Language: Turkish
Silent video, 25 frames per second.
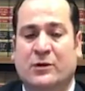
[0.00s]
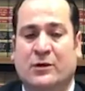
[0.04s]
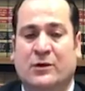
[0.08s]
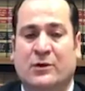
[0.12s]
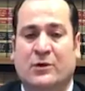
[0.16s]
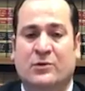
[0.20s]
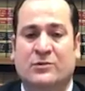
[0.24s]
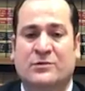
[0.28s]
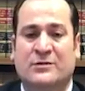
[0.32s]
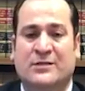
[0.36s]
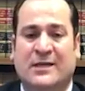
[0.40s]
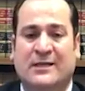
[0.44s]
Ee,
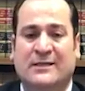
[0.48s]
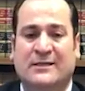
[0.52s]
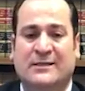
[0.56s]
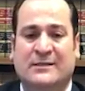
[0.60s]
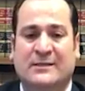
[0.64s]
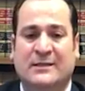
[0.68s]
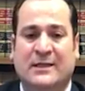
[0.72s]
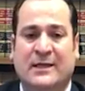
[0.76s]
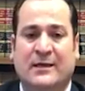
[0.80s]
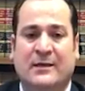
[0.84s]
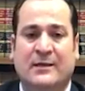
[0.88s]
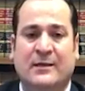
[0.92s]

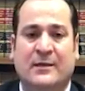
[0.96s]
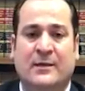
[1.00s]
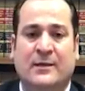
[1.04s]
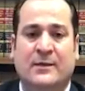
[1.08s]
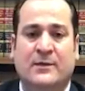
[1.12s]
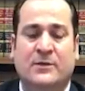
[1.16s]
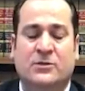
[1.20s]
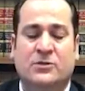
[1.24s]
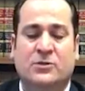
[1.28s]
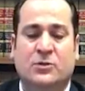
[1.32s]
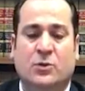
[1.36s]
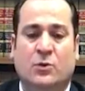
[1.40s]
özellikle
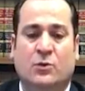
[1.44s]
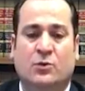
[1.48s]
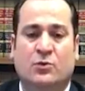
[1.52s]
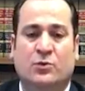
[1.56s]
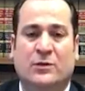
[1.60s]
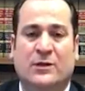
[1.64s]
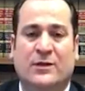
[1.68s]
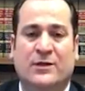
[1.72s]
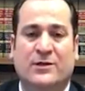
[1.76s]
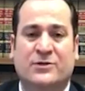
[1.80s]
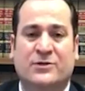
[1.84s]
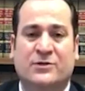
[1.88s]
işte
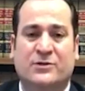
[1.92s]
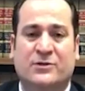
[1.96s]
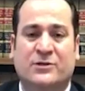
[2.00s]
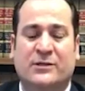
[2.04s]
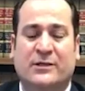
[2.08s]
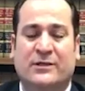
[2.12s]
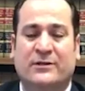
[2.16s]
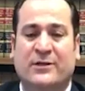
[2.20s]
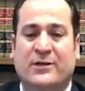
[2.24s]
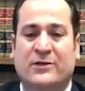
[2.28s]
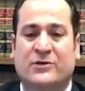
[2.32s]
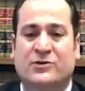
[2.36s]
okul
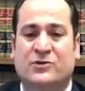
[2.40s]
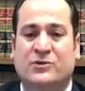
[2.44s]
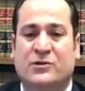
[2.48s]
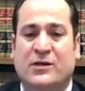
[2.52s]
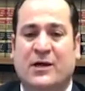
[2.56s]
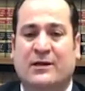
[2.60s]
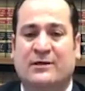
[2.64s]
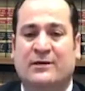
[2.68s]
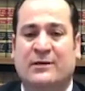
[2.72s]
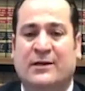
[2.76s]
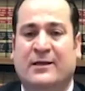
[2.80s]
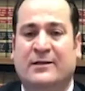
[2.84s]
aracılığıyla
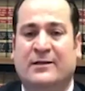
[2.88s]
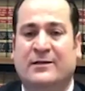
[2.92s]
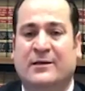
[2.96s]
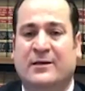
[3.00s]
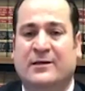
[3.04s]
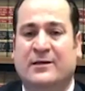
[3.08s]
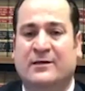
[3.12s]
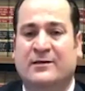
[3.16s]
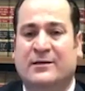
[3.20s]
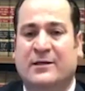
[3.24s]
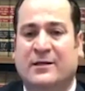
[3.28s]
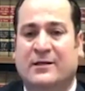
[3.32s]
değiştirenler,
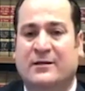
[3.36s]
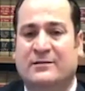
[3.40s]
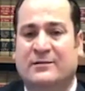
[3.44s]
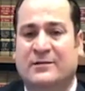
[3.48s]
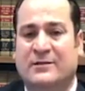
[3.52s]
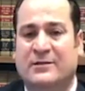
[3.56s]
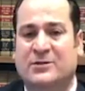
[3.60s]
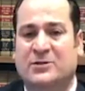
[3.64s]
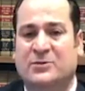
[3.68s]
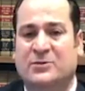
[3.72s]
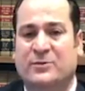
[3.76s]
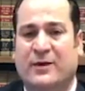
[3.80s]
arada
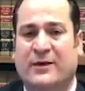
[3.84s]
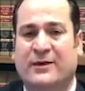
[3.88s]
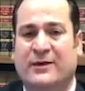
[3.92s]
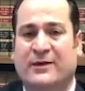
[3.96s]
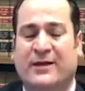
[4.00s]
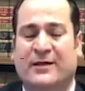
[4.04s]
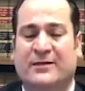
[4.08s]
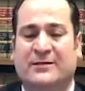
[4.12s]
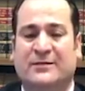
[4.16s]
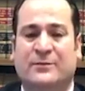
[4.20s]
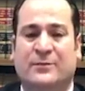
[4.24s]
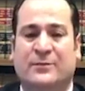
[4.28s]
danışman
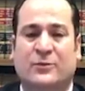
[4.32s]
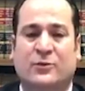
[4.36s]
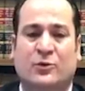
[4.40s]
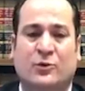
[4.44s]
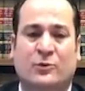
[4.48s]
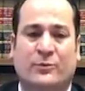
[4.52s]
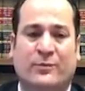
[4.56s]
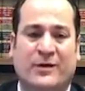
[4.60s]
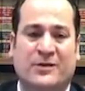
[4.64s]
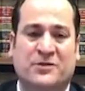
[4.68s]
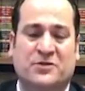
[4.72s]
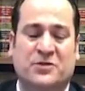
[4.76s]
yardım
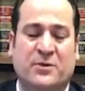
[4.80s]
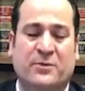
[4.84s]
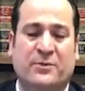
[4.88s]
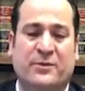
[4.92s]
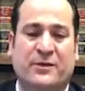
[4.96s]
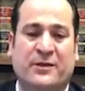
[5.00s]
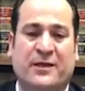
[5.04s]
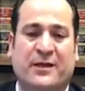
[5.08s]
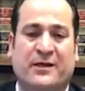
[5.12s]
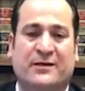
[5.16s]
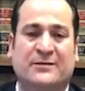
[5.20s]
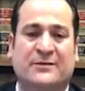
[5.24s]
ediyor, başka
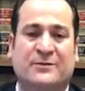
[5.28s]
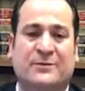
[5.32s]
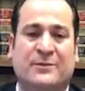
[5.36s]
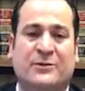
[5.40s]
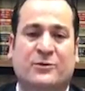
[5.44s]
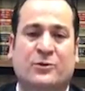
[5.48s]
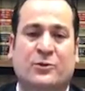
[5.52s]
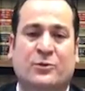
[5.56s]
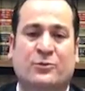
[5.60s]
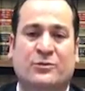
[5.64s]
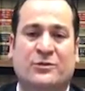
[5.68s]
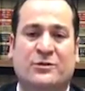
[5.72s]
biri yardım
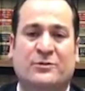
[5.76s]
ediyor.